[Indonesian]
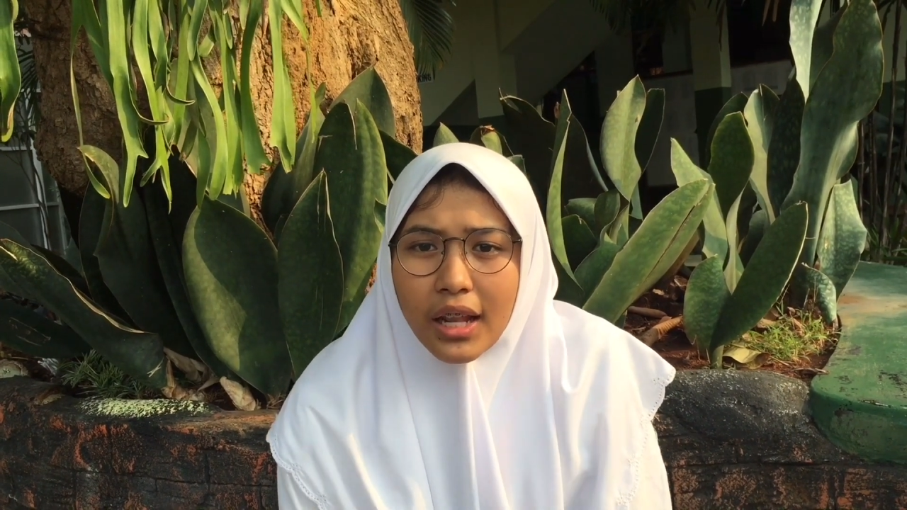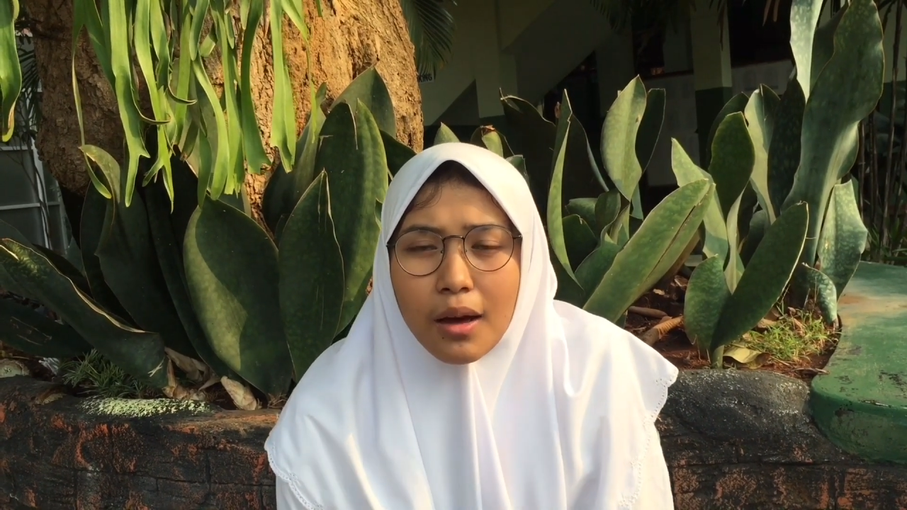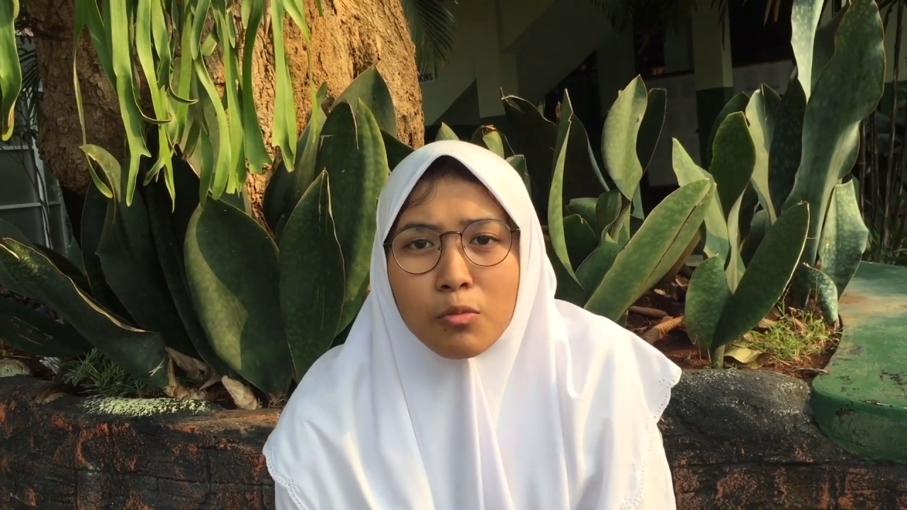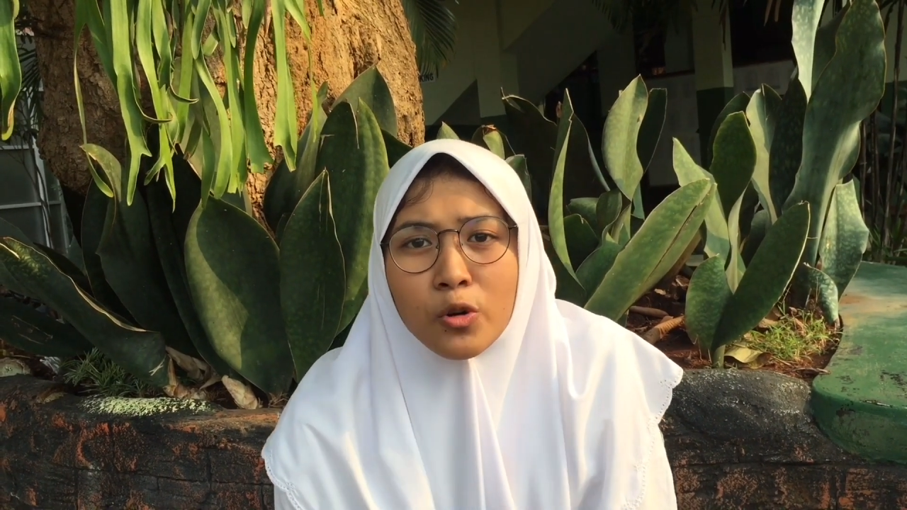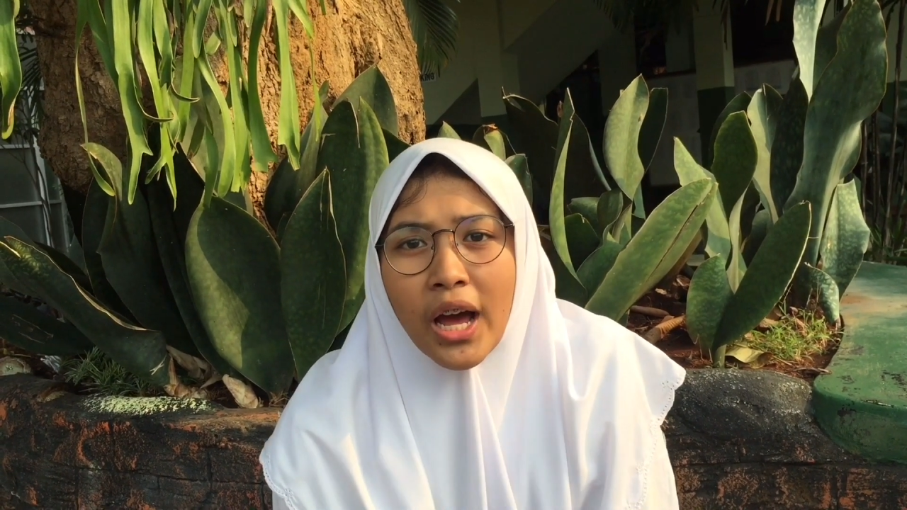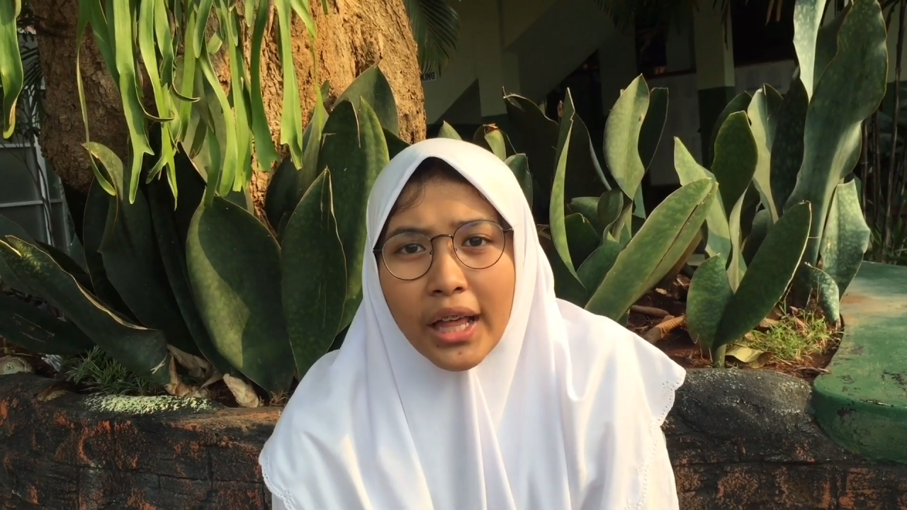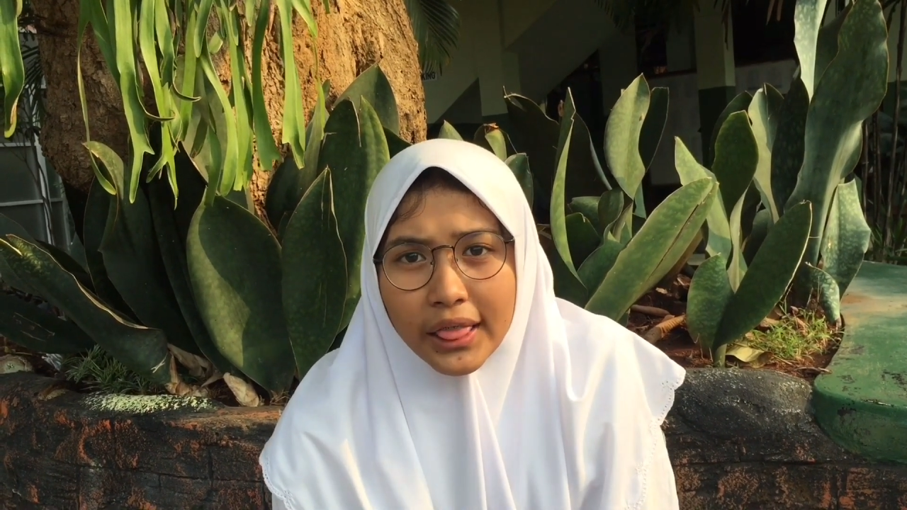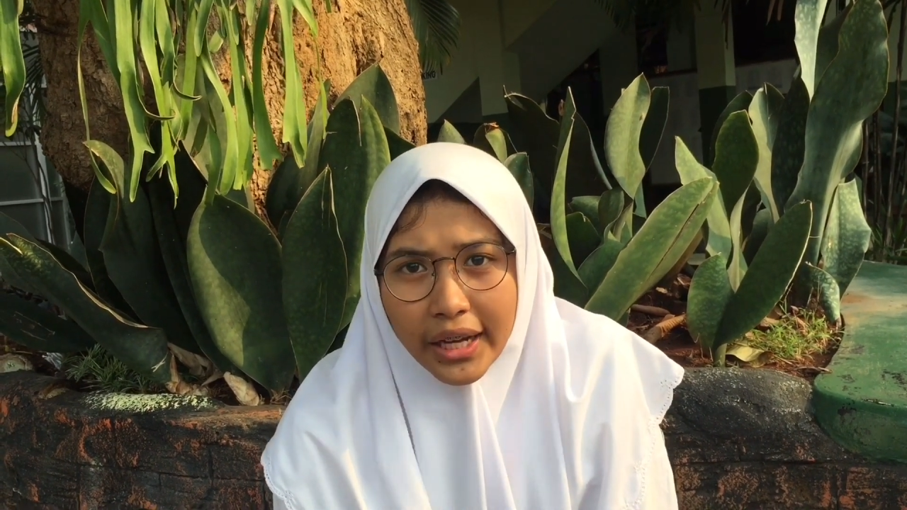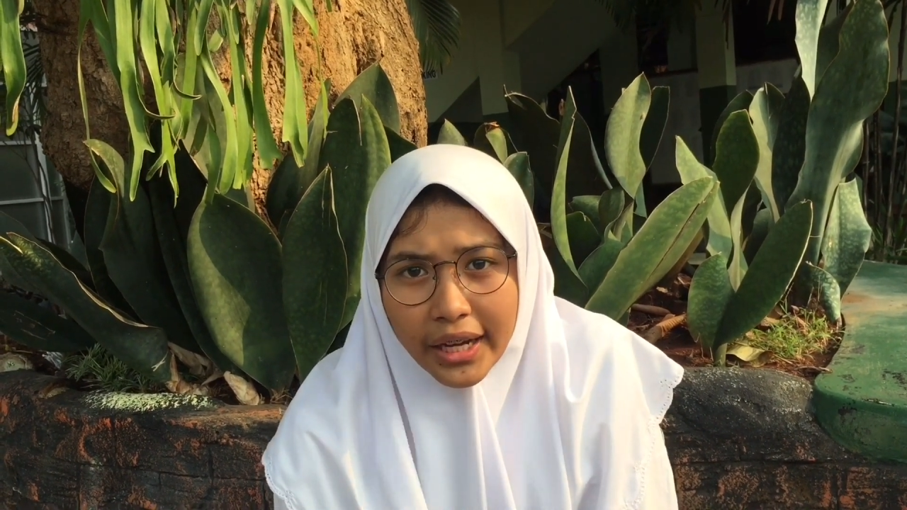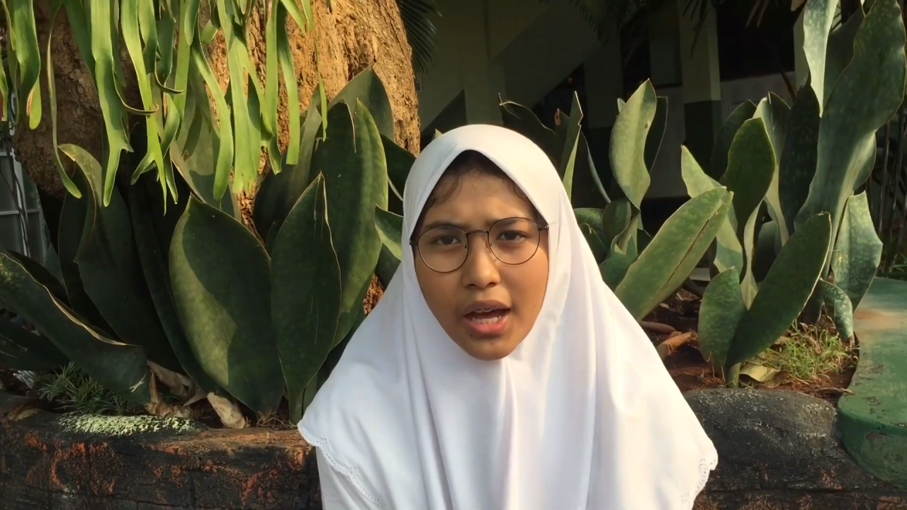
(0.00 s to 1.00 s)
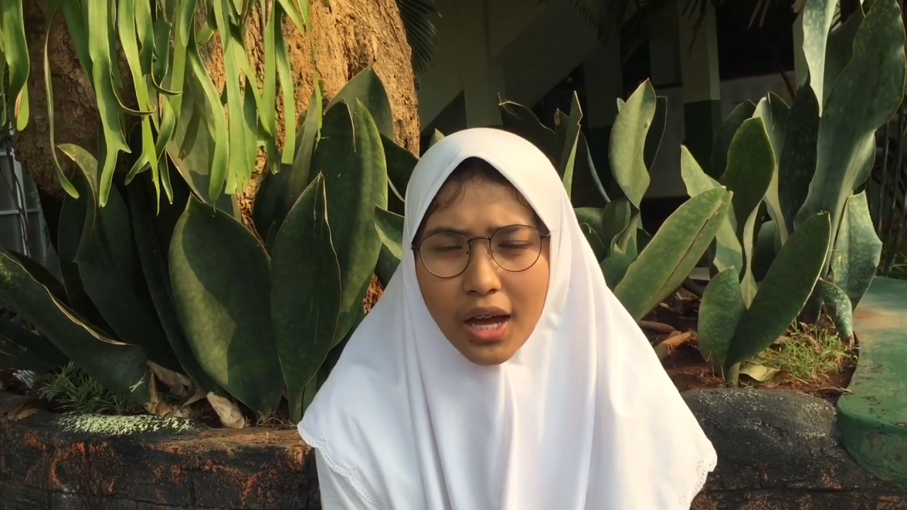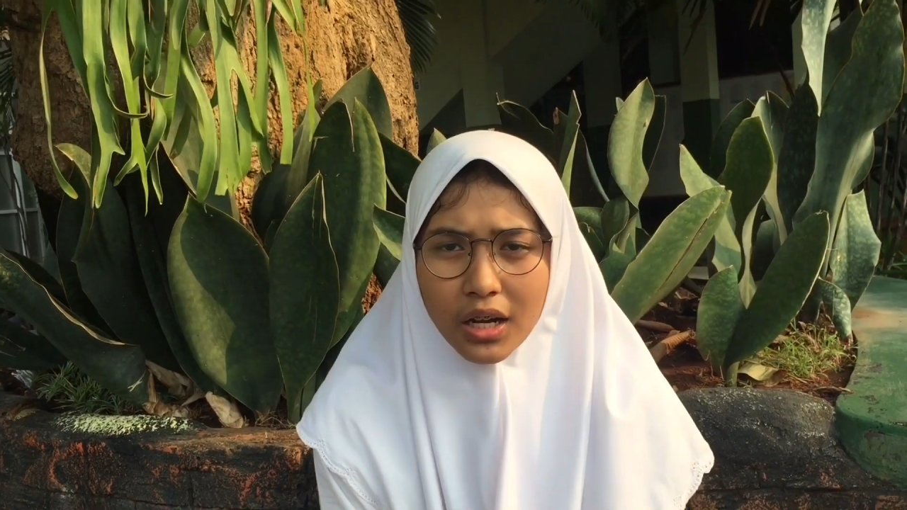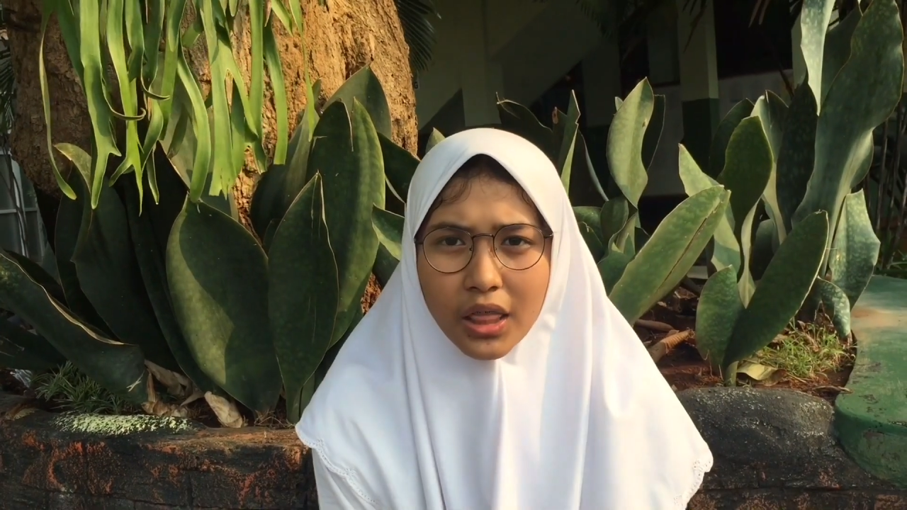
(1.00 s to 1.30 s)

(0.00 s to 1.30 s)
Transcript: labun hate yang